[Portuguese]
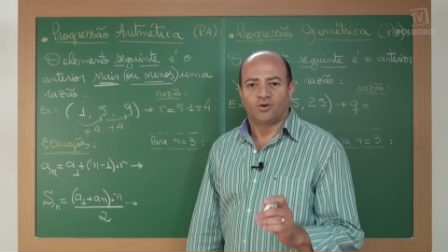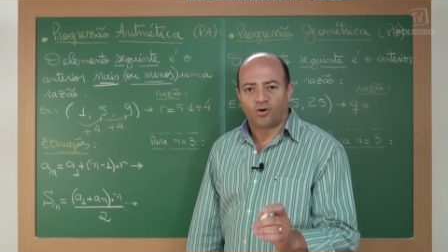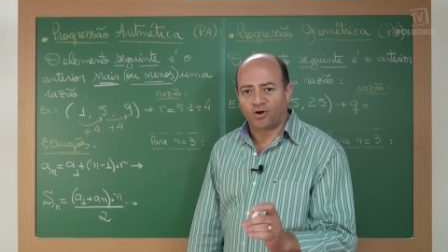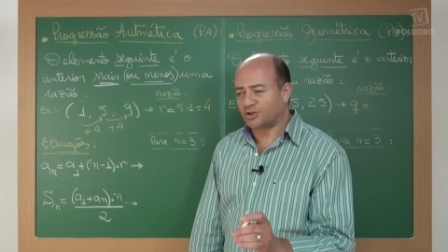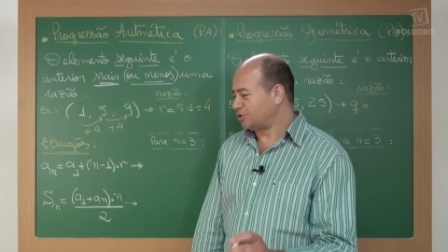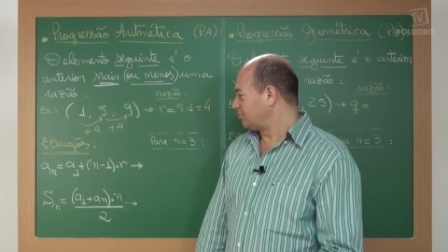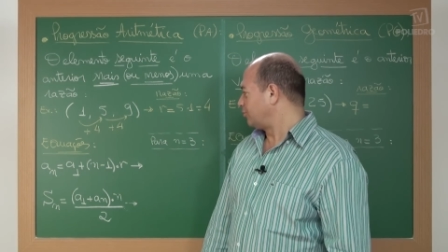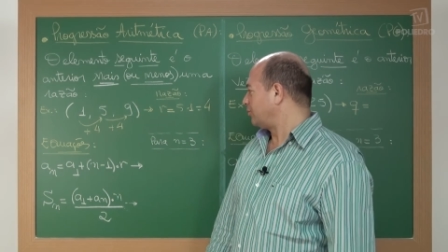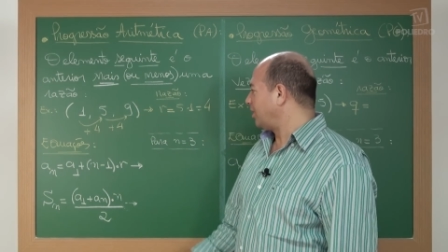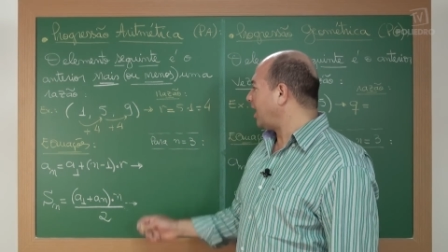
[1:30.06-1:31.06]

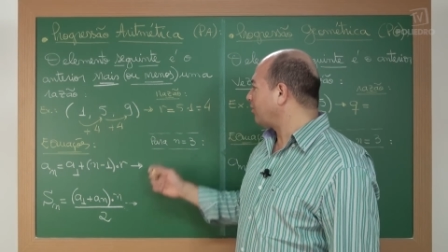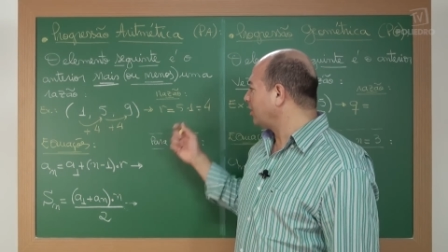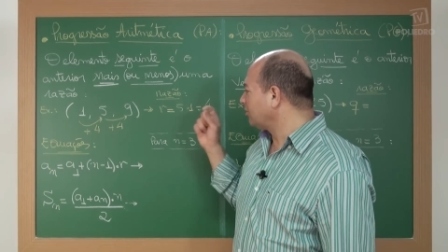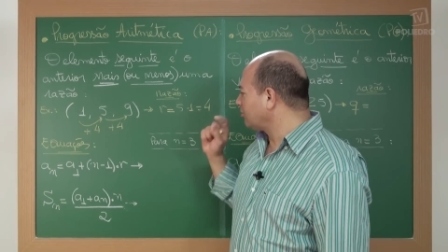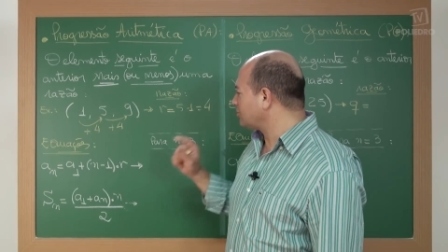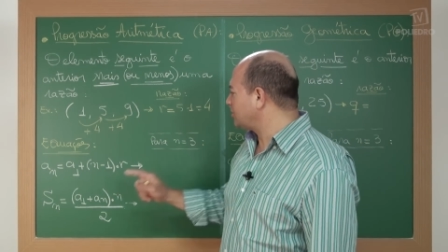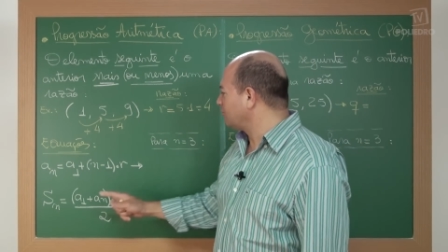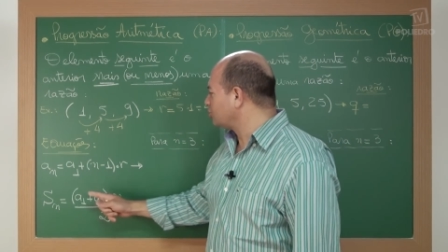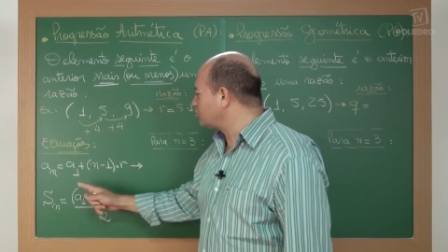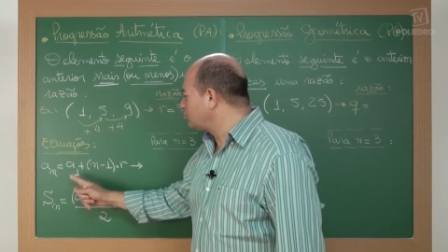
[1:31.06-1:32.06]
Ótimo! Agora nós
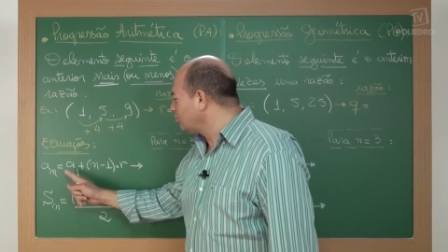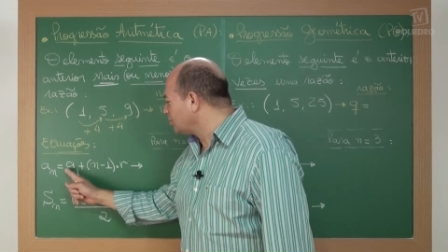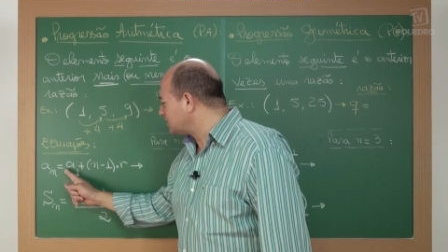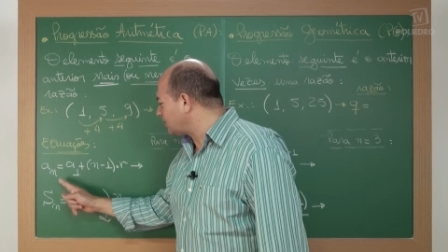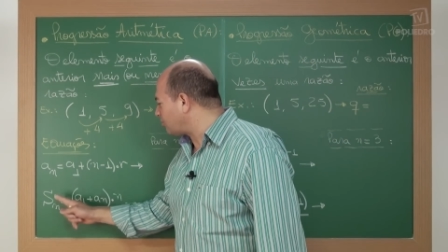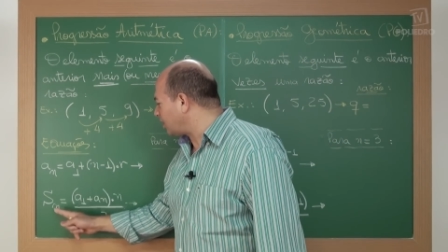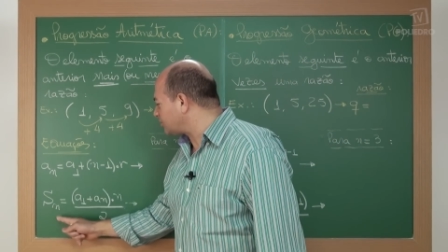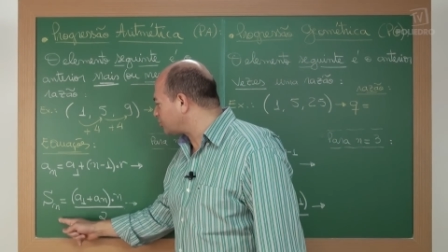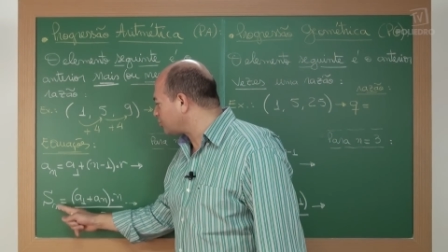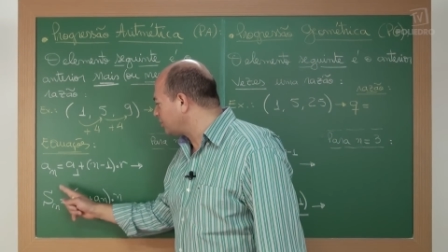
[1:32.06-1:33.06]
temos duas
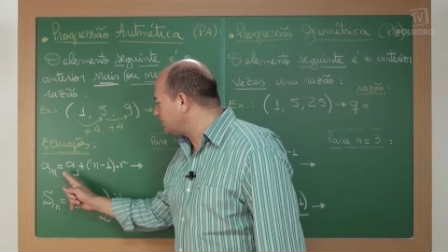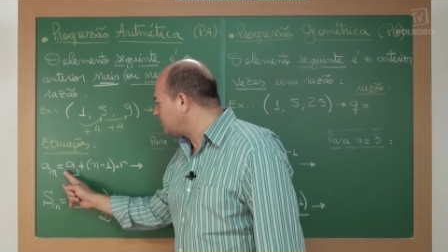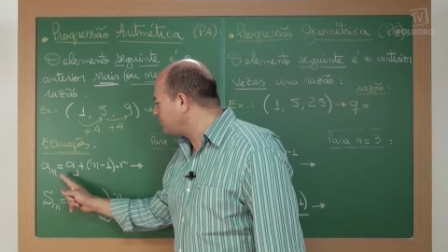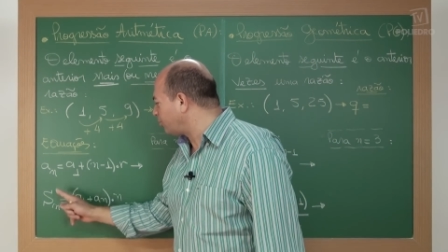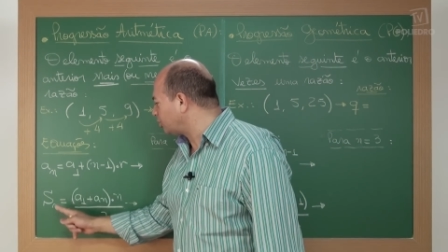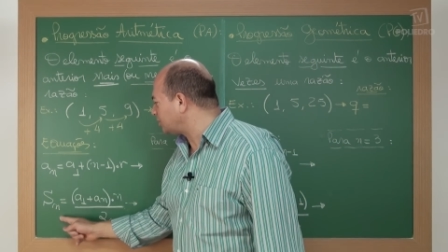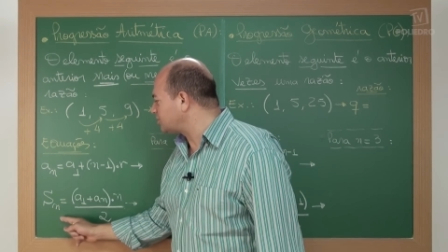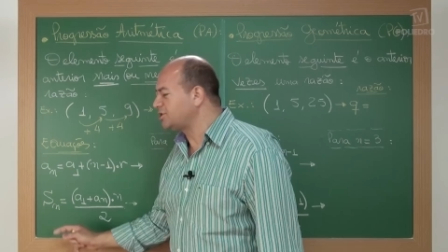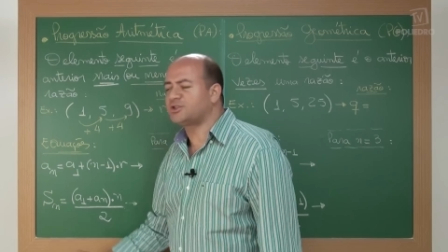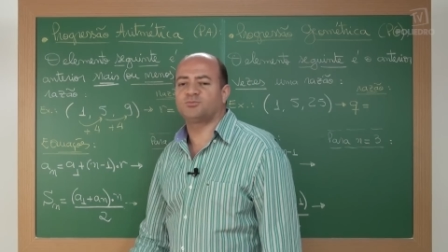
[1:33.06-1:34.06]
equações
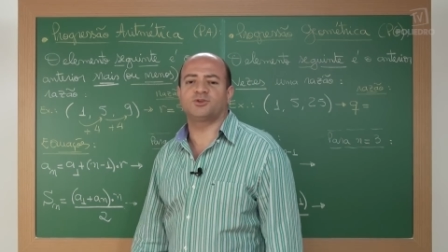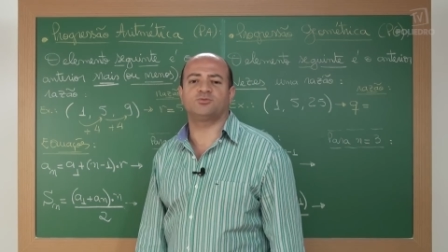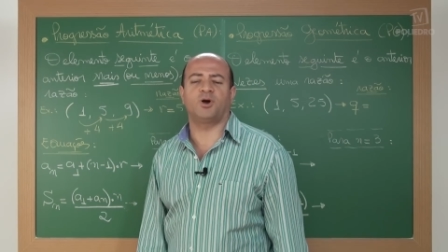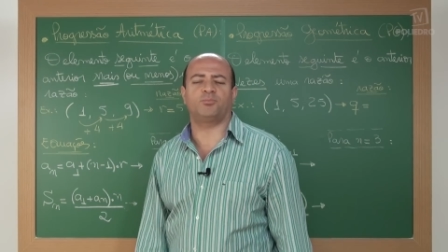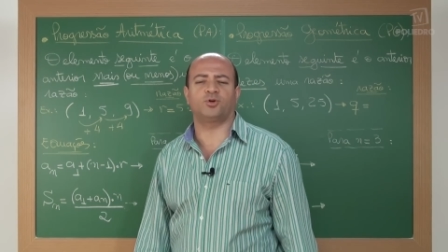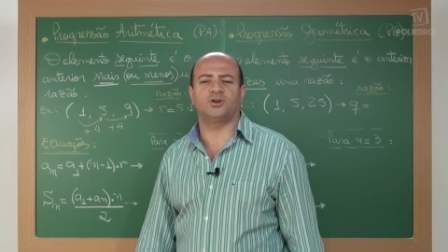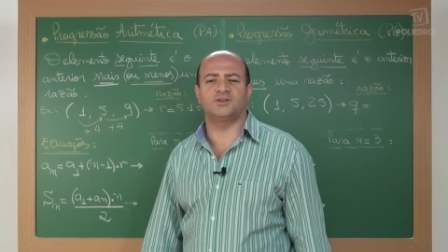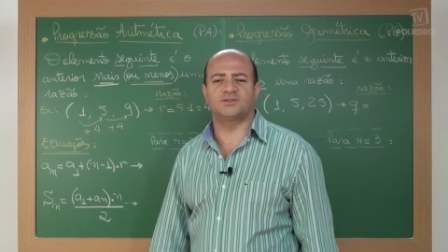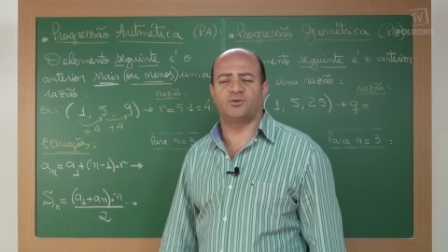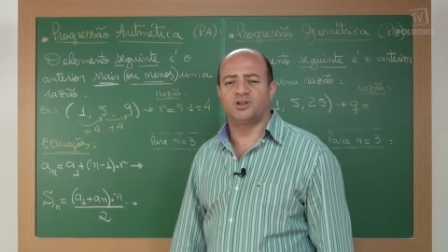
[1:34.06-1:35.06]
importantíssimas numa
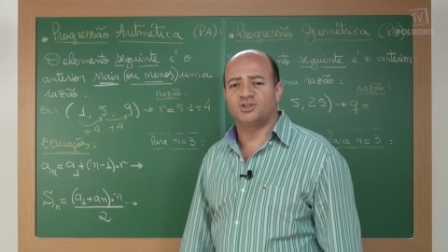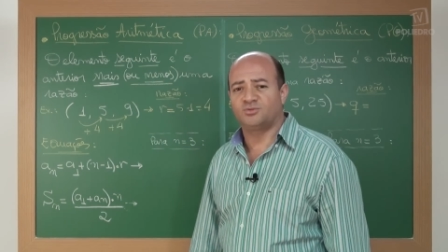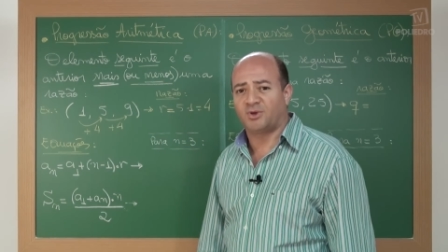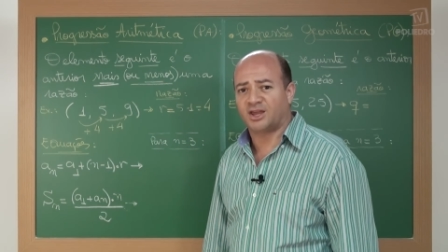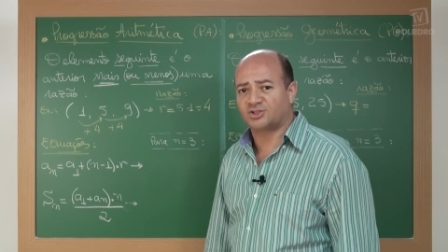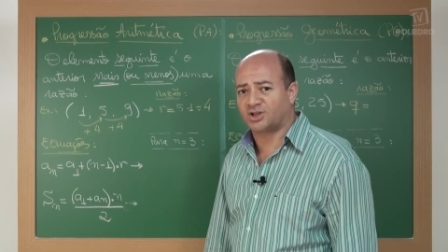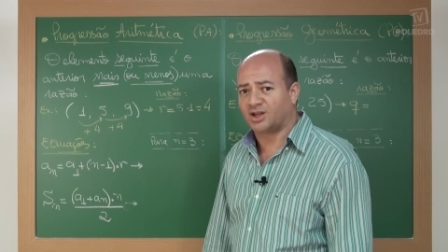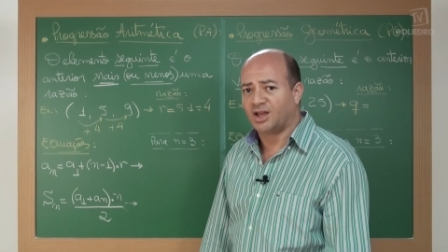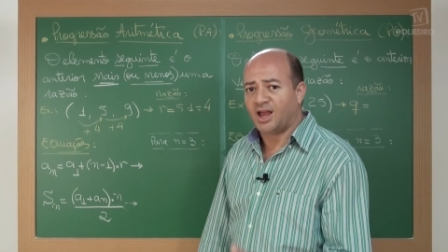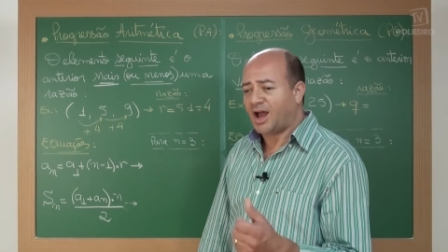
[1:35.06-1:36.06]
progressão aritmética.
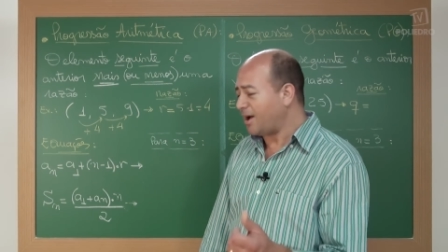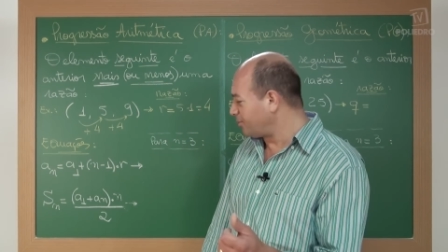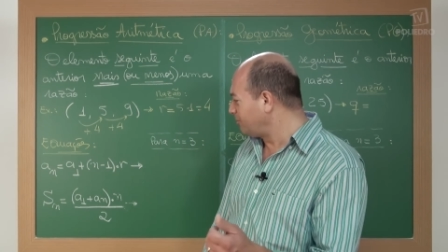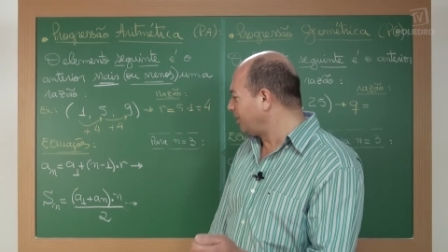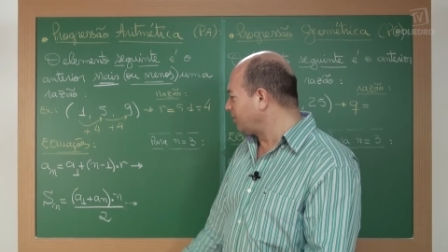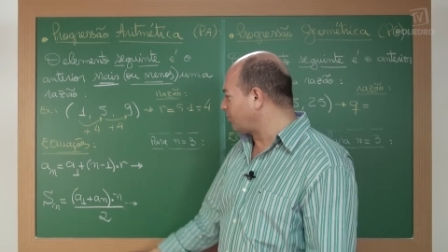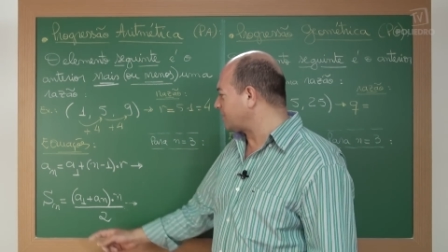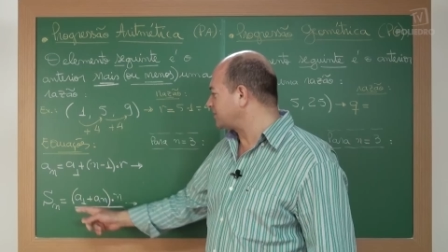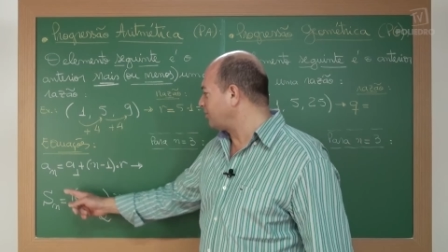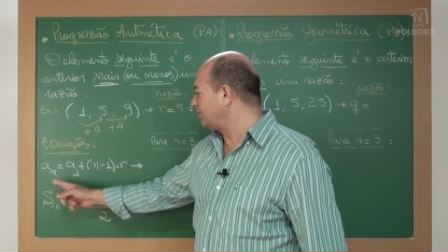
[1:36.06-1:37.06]
A primeira
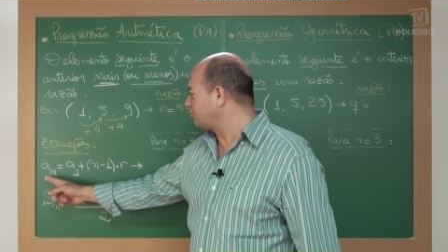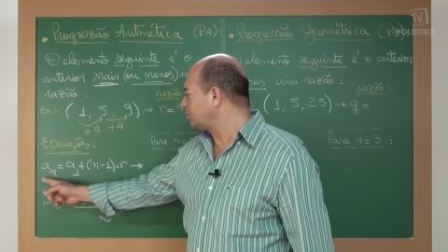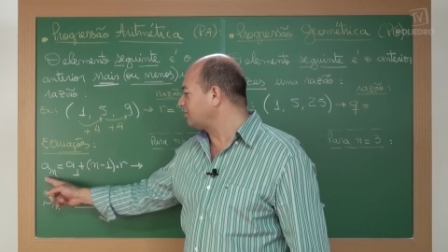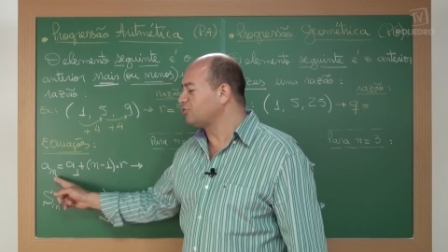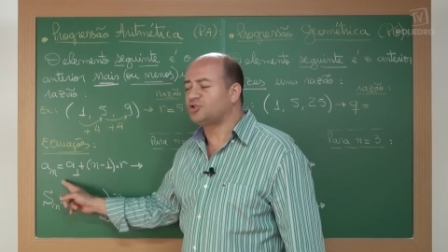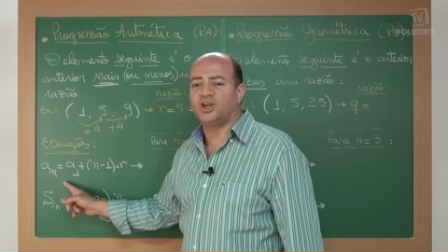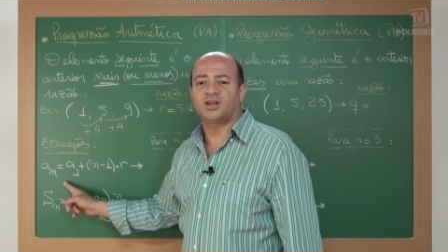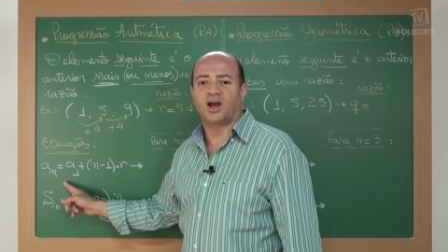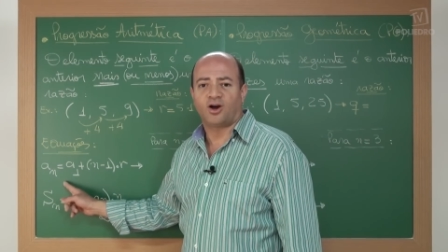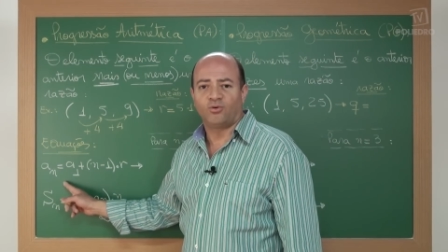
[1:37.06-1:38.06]
equação é do termo
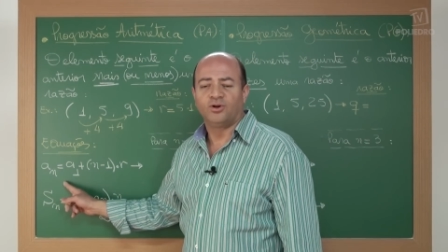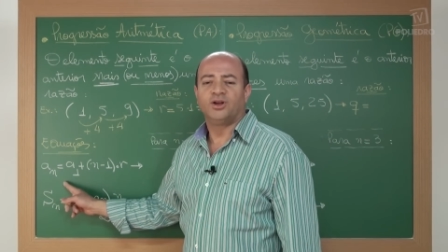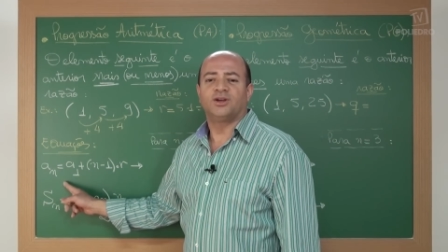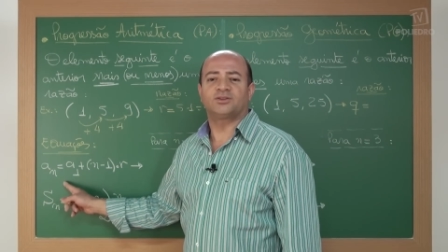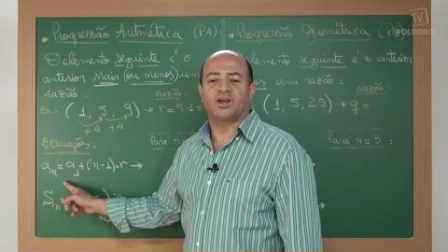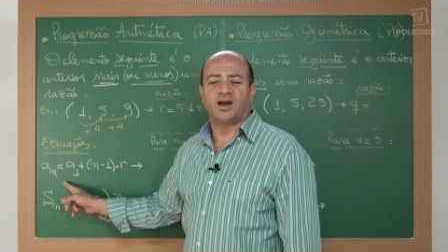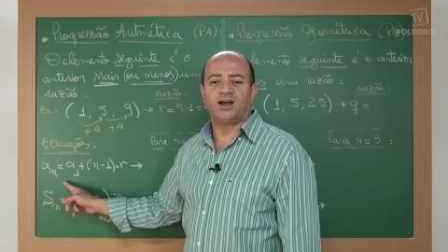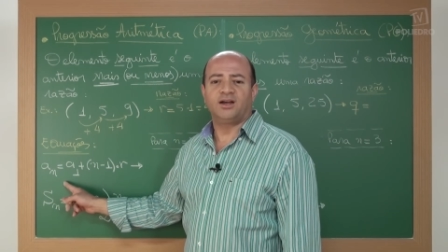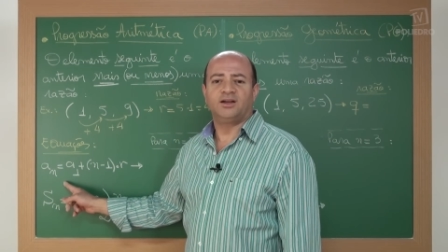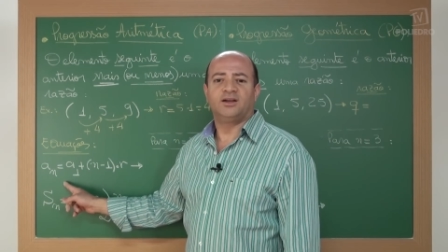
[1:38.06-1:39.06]
geral
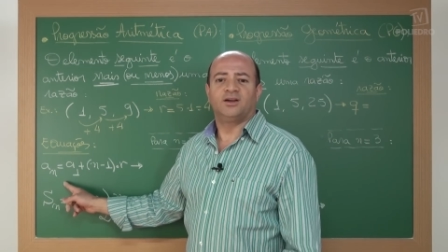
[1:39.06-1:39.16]
da